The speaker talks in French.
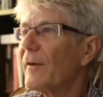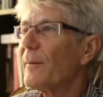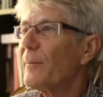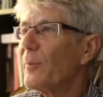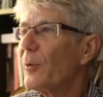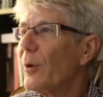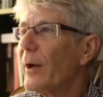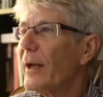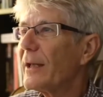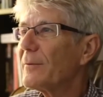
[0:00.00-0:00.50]

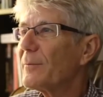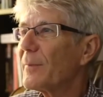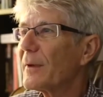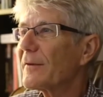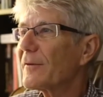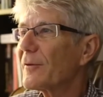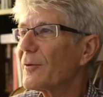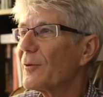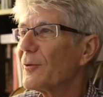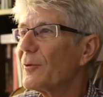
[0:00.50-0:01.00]
poète, parce
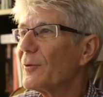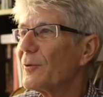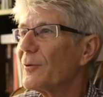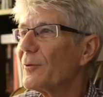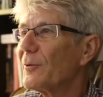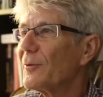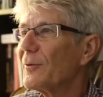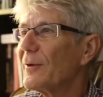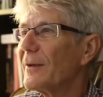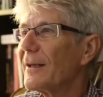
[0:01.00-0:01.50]

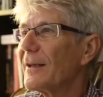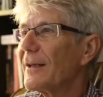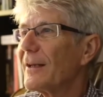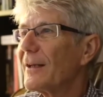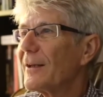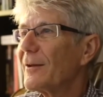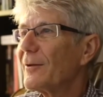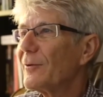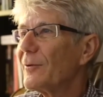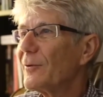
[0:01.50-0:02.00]
que
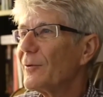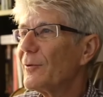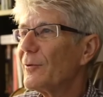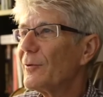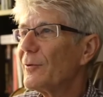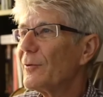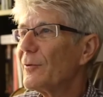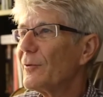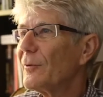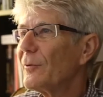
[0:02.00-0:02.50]

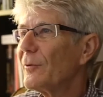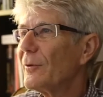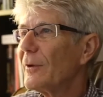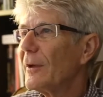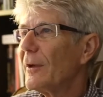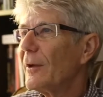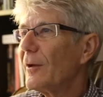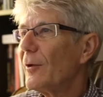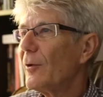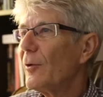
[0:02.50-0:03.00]

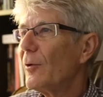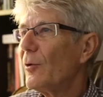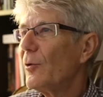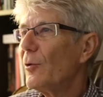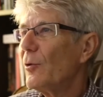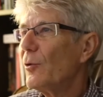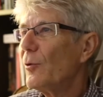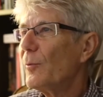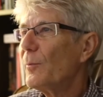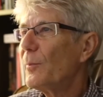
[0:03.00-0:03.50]

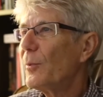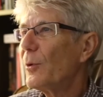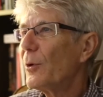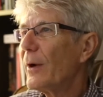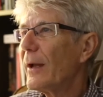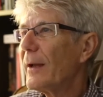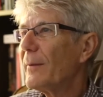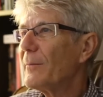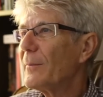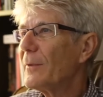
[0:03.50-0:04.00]
le
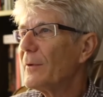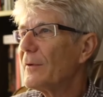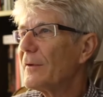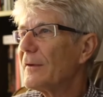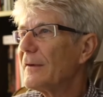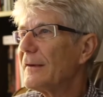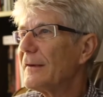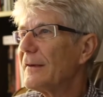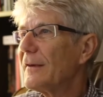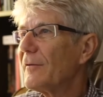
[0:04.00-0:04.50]
poème,
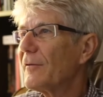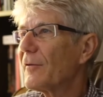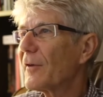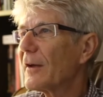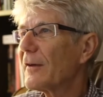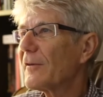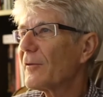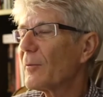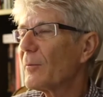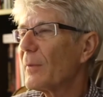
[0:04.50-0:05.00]
c'est
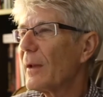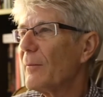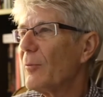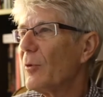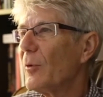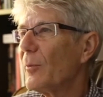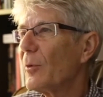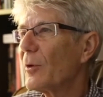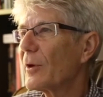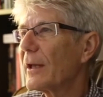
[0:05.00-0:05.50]

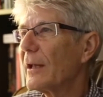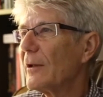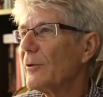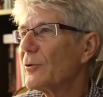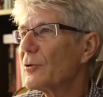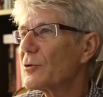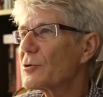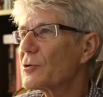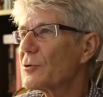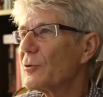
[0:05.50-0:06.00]
vraisemblablement quelque
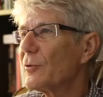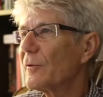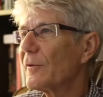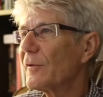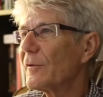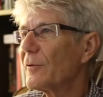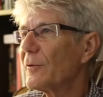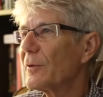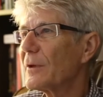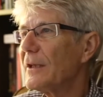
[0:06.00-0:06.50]

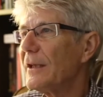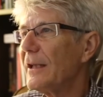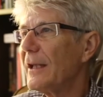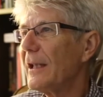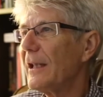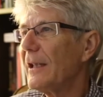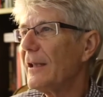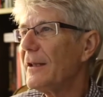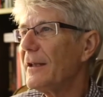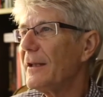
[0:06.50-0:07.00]
chose qui est
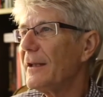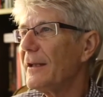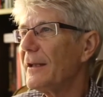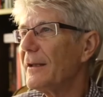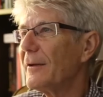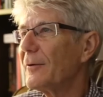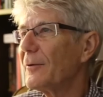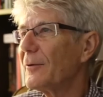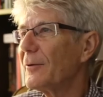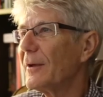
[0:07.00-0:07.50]
lié
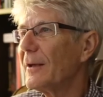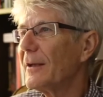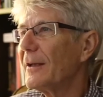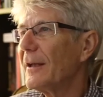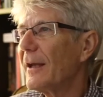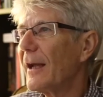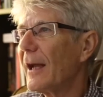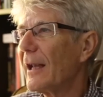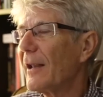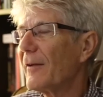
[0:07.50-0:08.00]

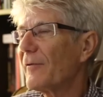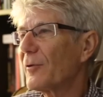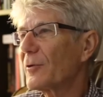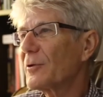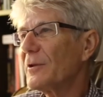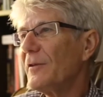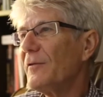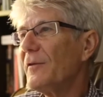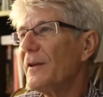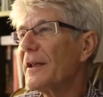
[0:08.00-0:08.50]
à la
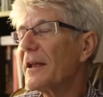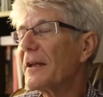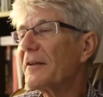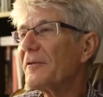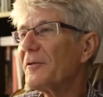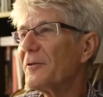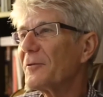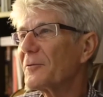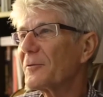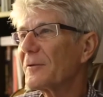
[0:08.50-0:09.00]

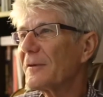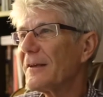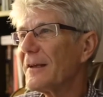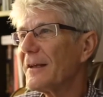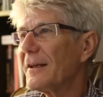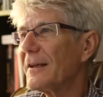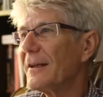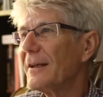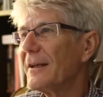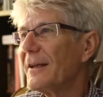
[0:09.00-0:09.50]
fortification, c'est
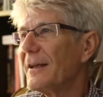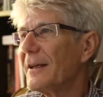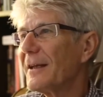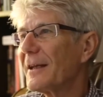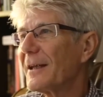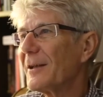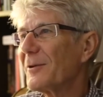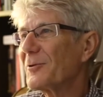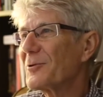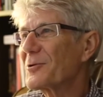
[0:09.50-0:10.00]

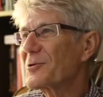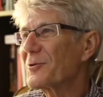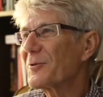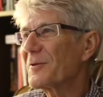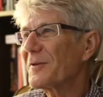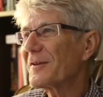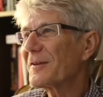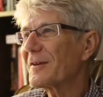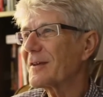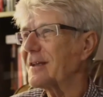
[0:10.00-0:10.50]
quelque
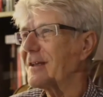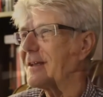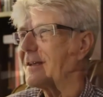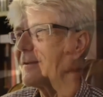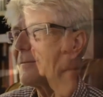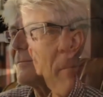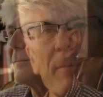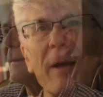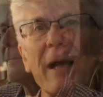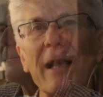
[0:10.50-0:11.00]
chose,
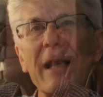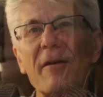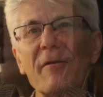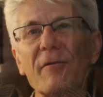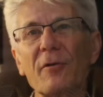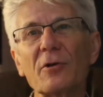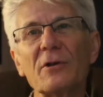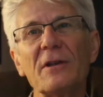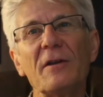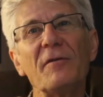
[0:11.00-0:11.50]
mais pas à la
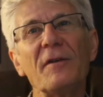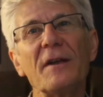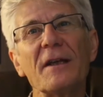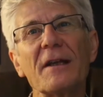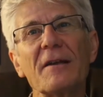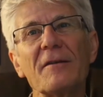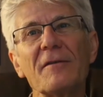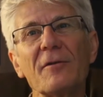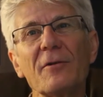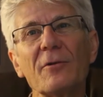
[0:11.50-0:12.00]

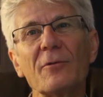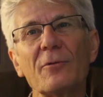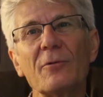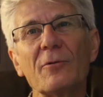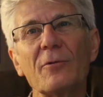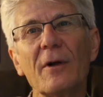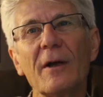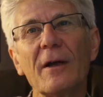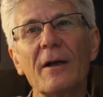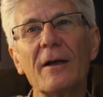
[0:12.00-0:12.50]

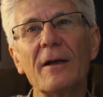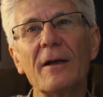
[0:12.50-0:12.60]
fortification